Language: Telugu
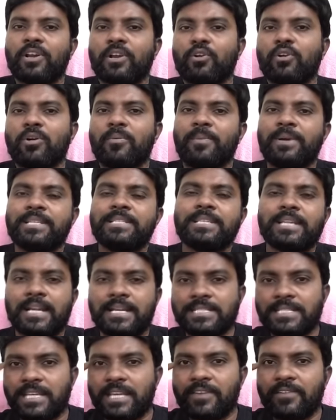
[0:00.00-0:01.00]
ఇంకో మంచి
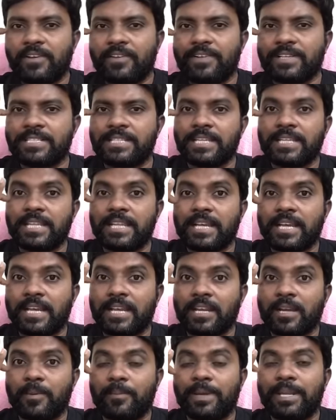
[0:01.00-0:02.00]
రాజకీయ వ్యవస్థ ఏదైనా
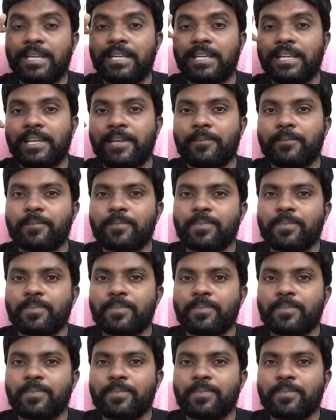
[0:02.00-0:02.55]
కనుక మళ్ళీ